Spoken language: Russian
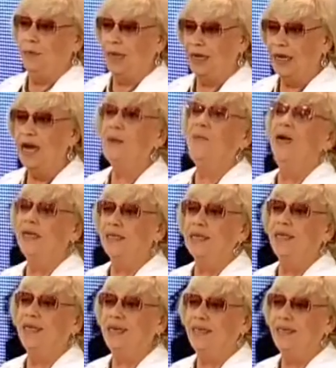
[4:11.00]
берегам
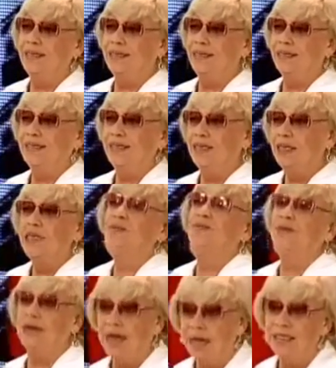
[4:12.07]
Англии из
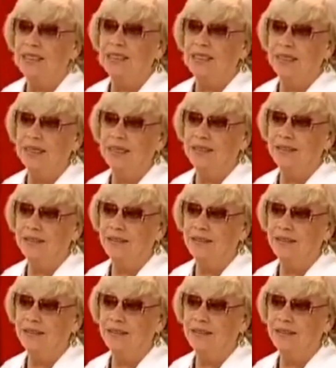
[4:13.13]
Франции